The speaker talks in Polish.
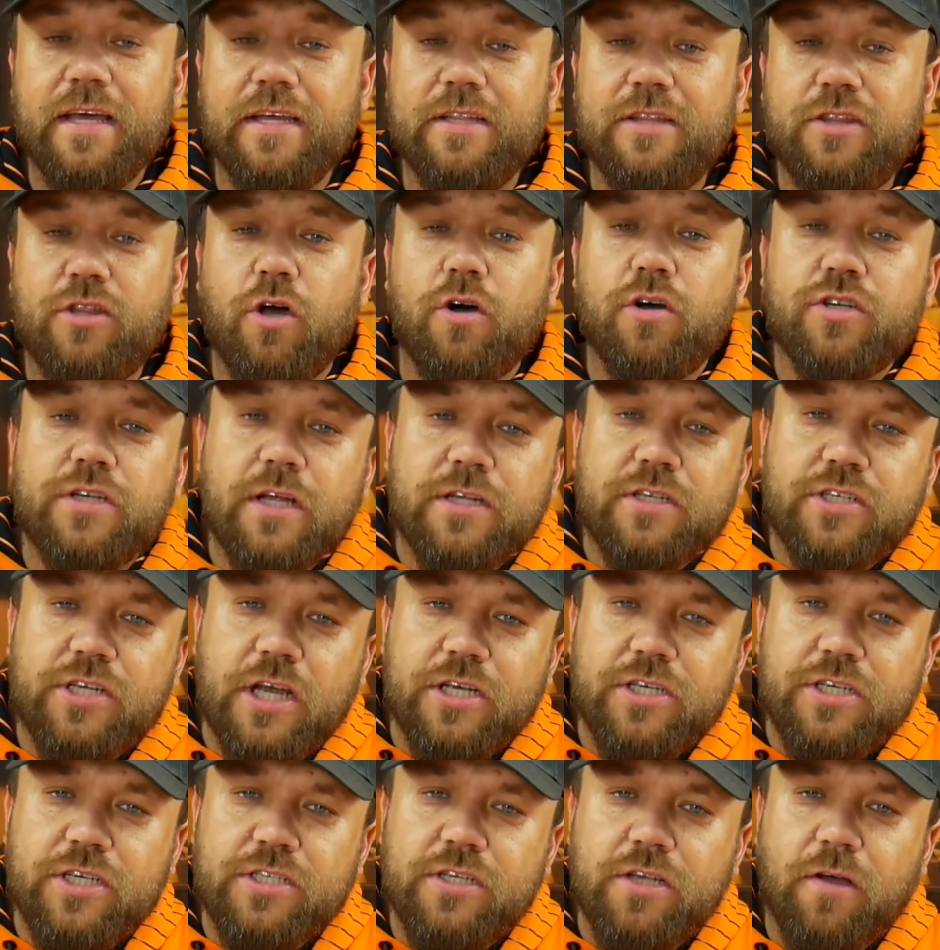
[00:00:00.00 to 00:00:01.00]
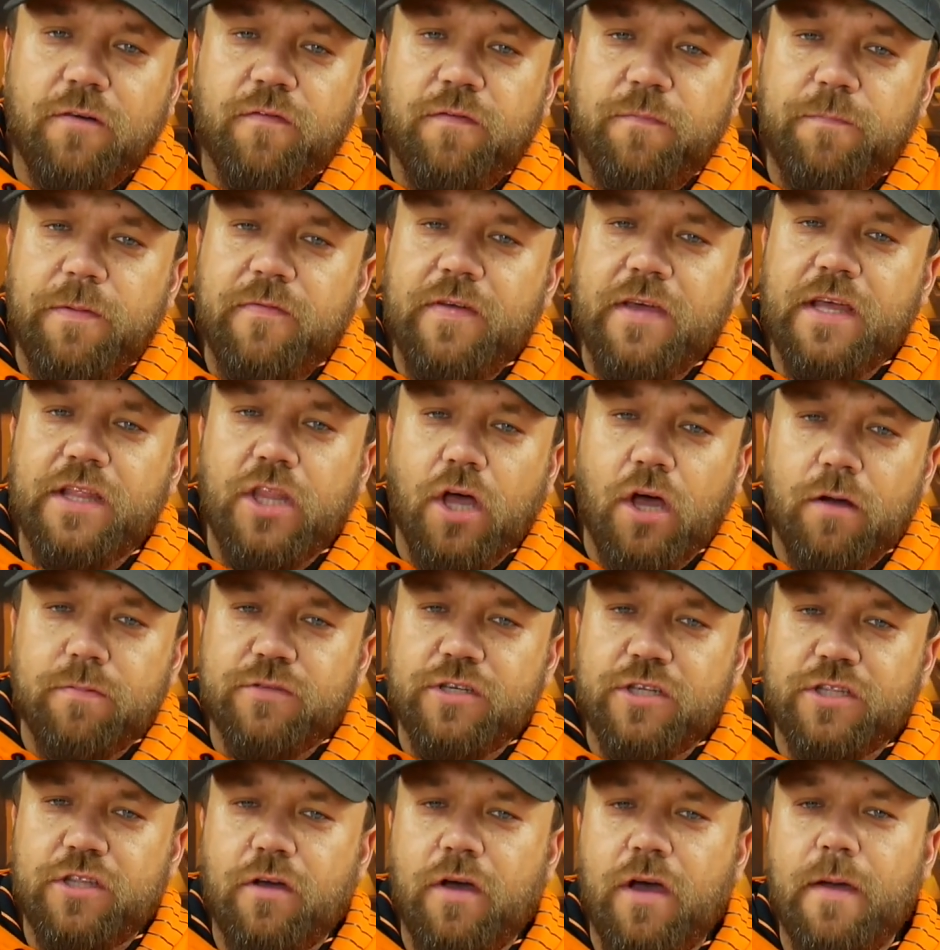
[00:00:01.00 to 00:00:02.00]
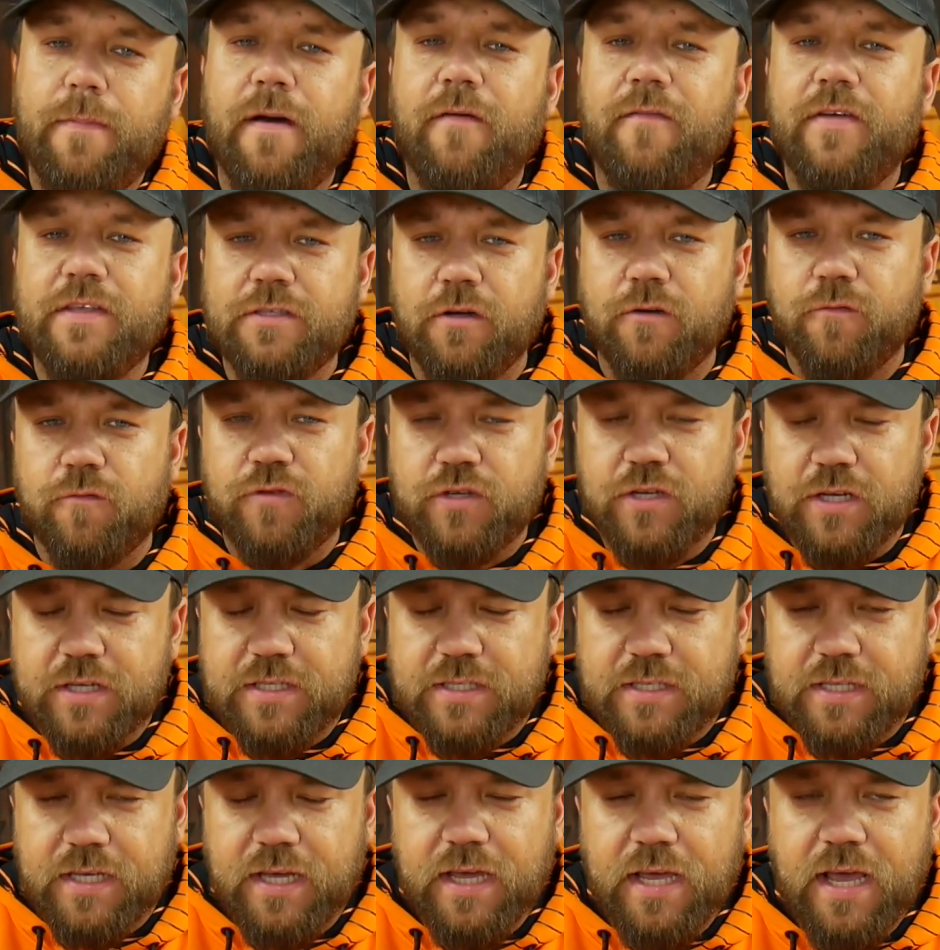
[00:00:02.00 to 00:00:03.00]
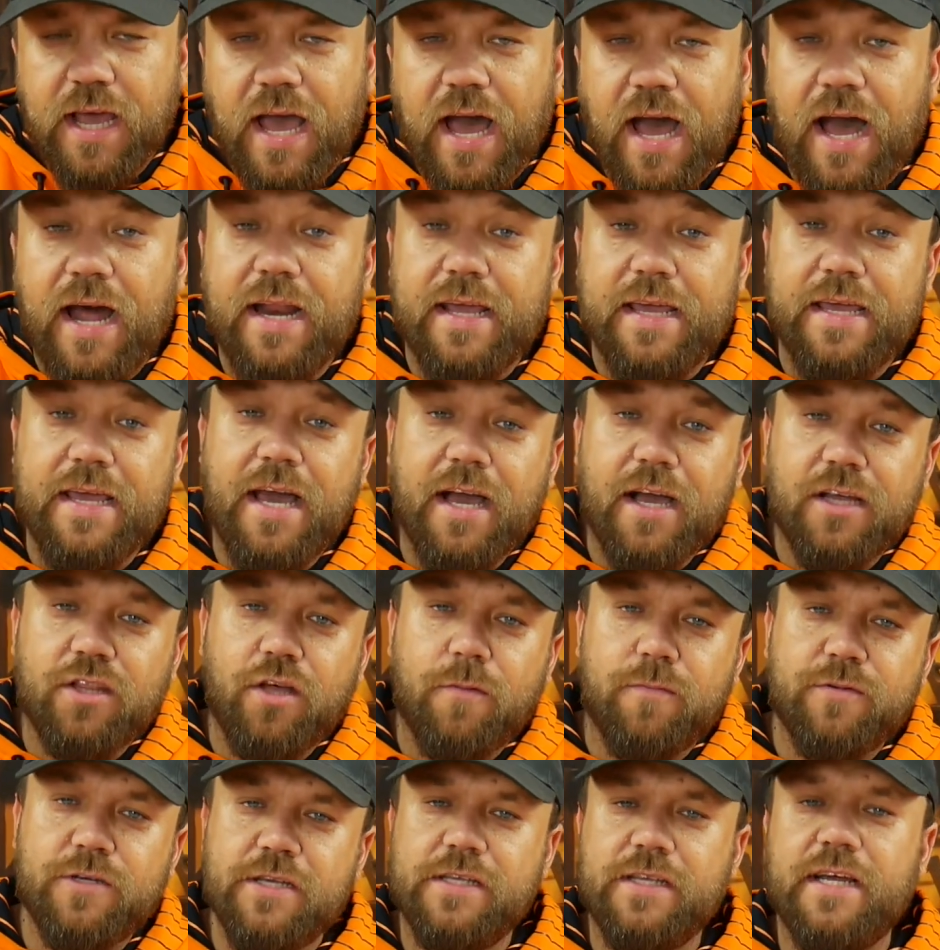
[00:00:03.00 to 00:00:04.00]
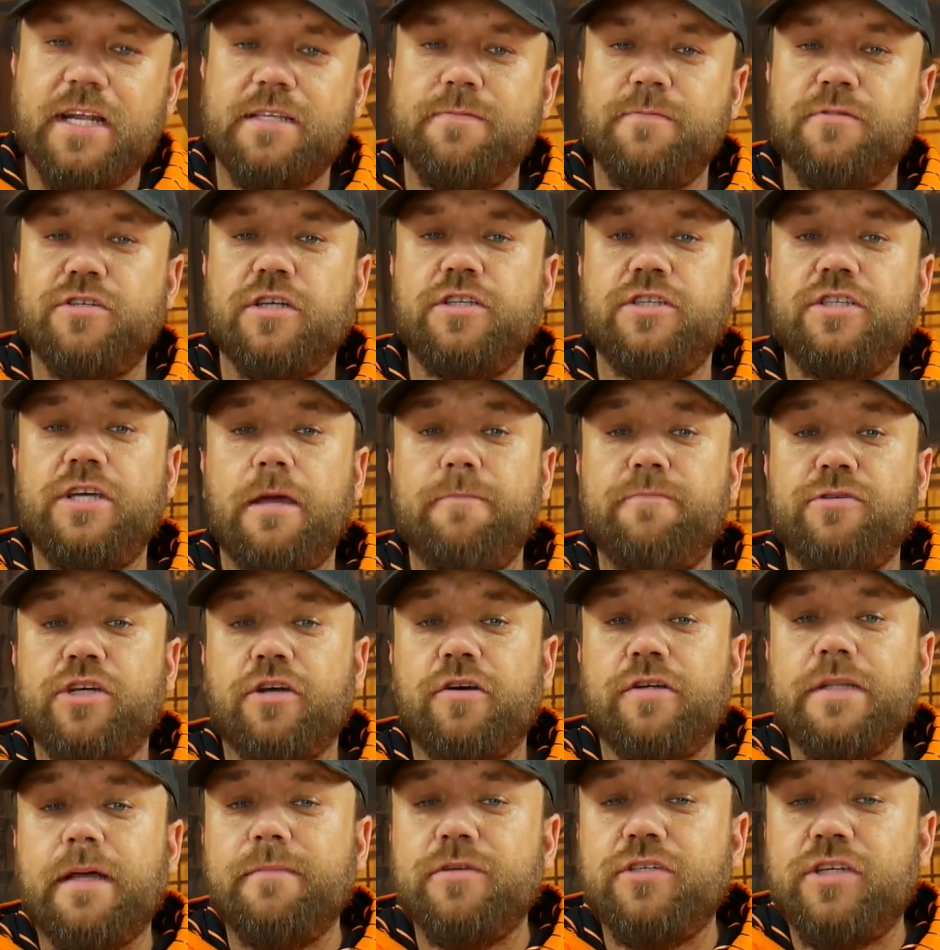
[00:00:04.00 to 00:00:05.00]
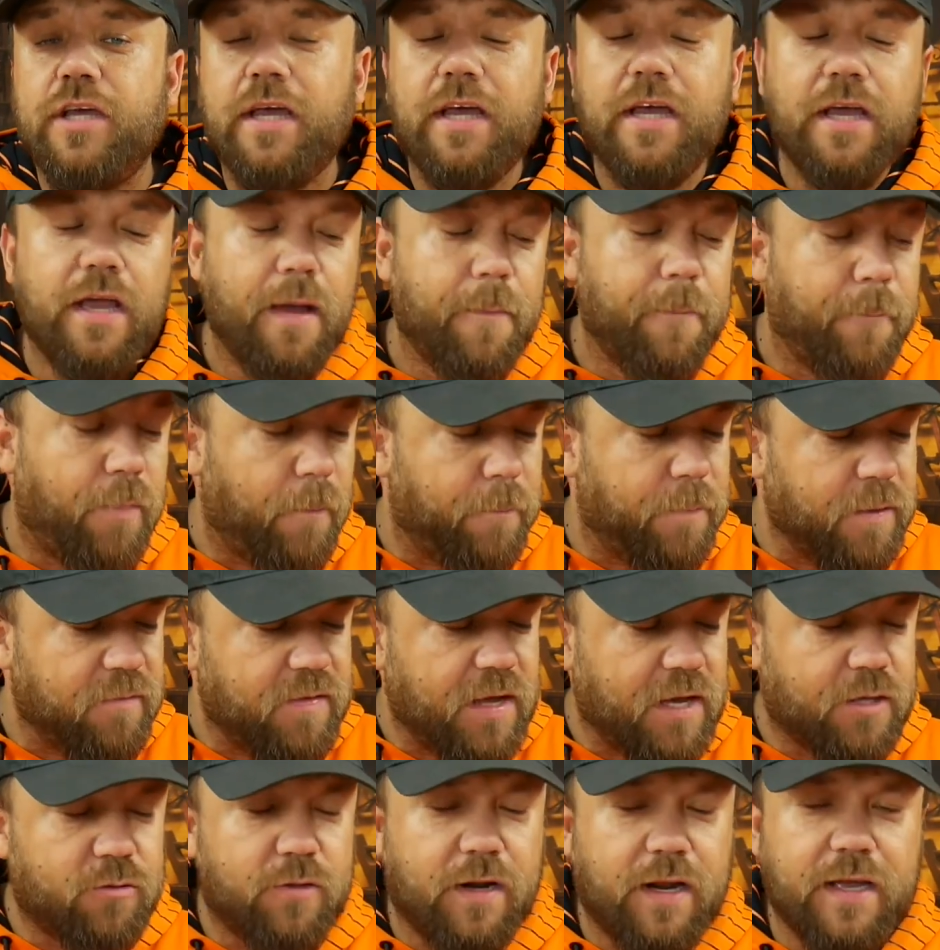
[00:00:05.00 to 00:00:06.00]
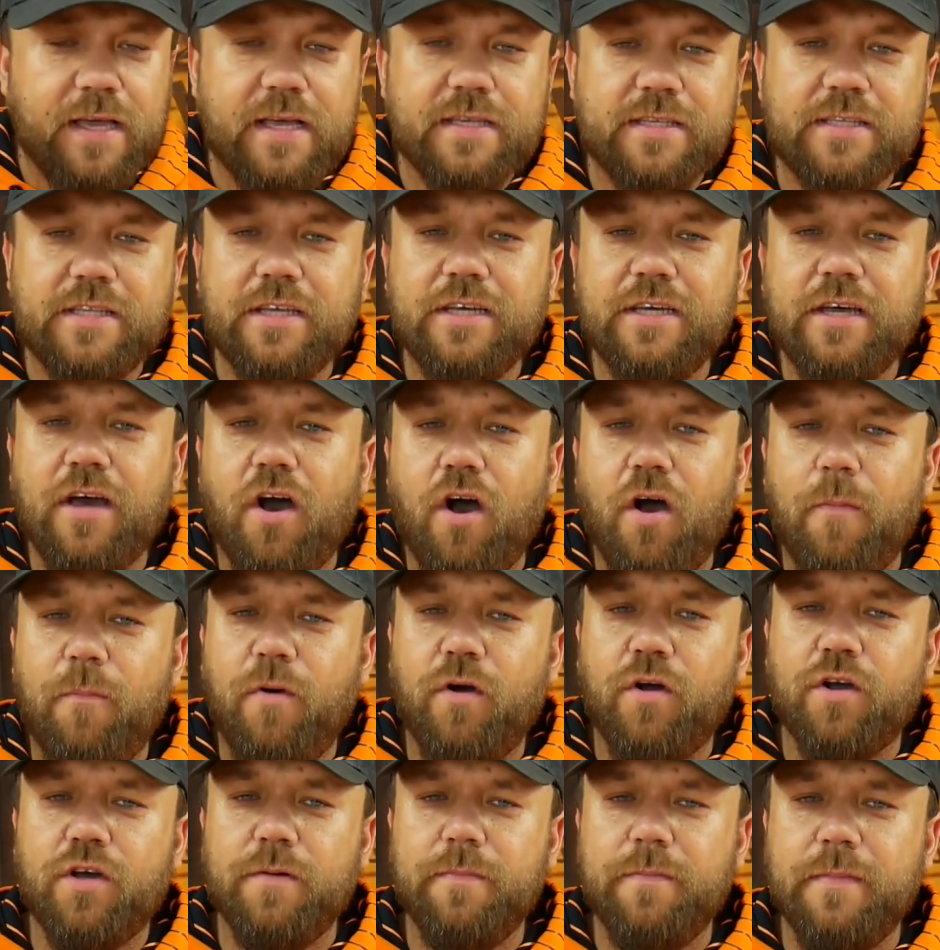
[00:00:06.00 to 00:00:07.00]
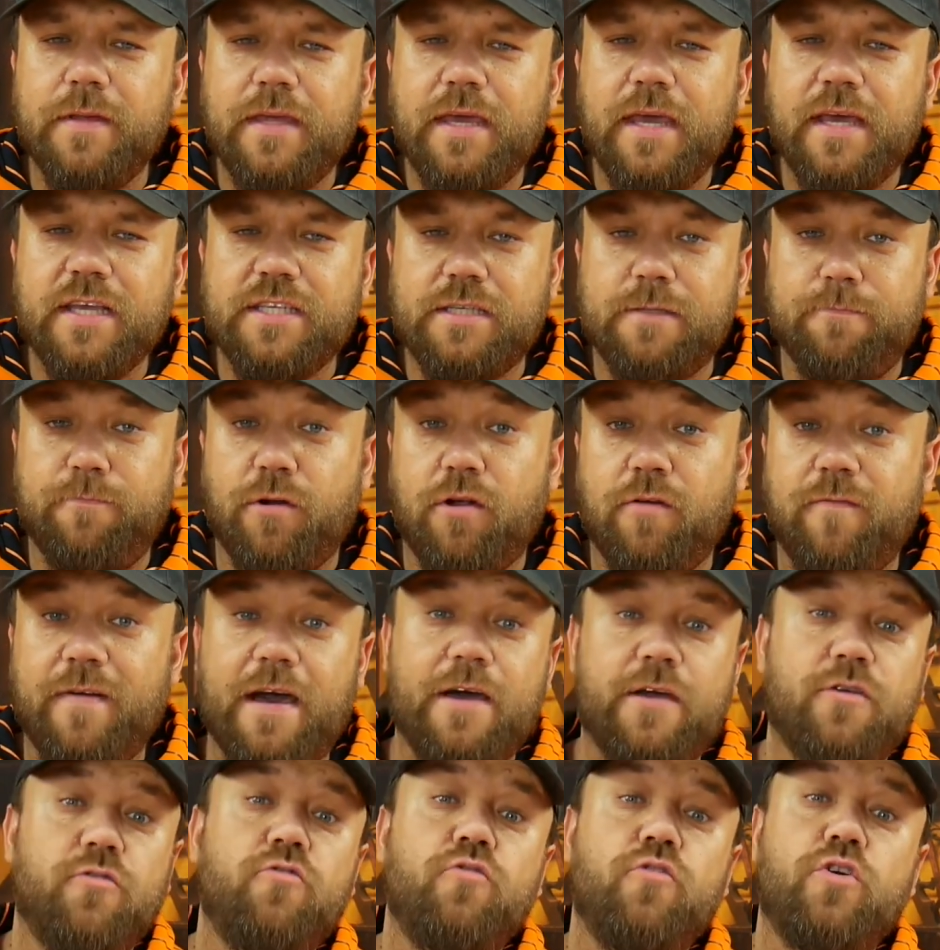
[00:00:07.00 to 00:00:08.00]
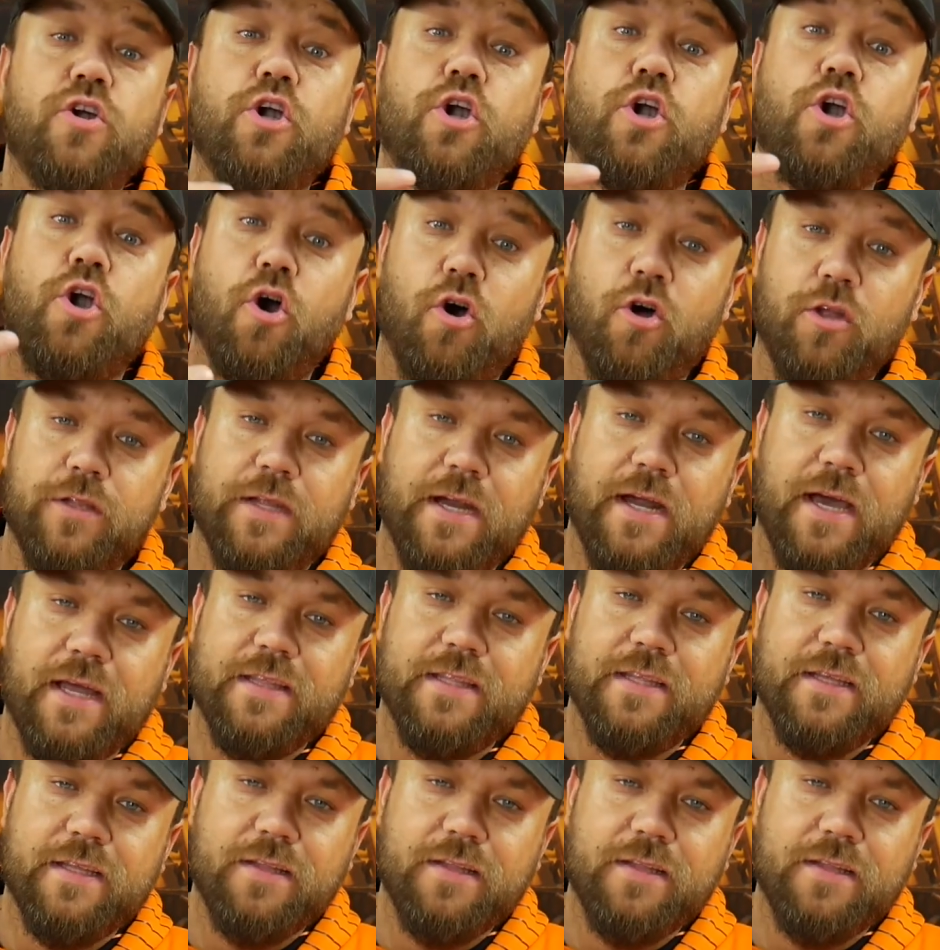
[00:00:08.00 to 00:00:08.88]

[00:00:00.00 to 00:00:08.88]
To, że Czesi są w piwie dobrzy, to chyba wiedzą wszyscy, ale jak dobrzy, zaraz może dzisiaj przekonamy się po piwie, które jest y, obok mnie z browaru Konrad.